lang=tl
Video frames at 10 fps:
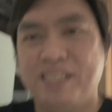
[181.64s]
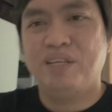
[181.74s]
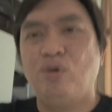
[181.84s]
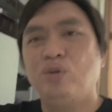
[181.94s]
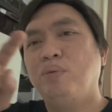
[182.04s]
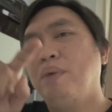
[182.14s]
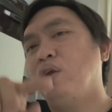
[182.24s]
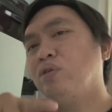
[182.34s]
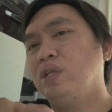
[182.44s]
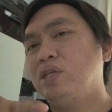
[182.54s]
Although
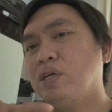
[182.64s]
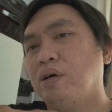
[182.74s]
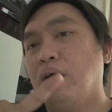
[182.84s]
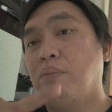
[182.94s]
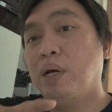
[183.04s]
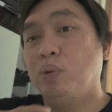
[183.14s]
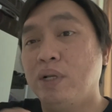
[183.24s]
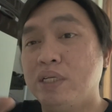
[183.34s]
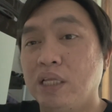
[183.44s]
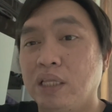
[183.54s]
meron din siyang uh,
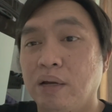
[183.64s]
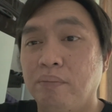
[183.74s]
manual setup,